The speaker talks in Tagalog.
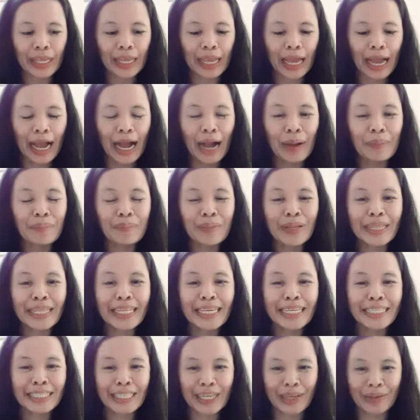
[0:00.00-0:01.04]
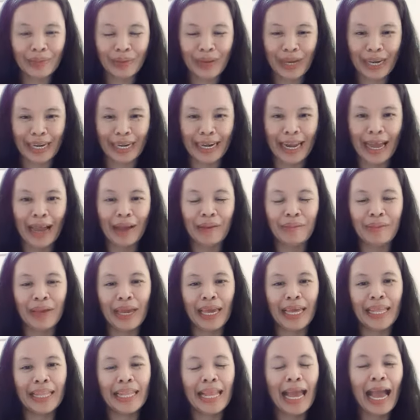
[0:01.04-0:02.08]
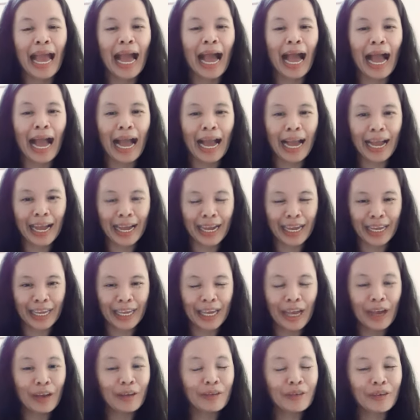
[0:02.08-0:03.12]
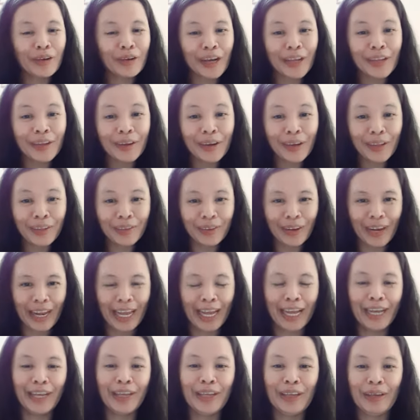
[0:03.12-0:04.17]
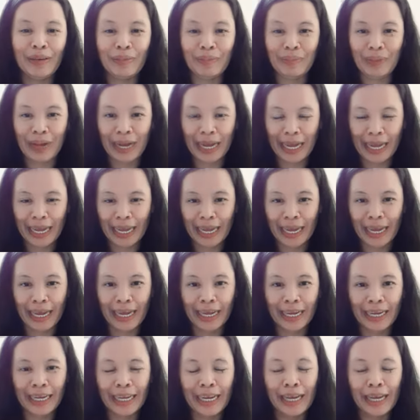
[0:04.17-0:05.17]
uh, pati sa lugar namin ay kung ano-ano lang yung mga uh,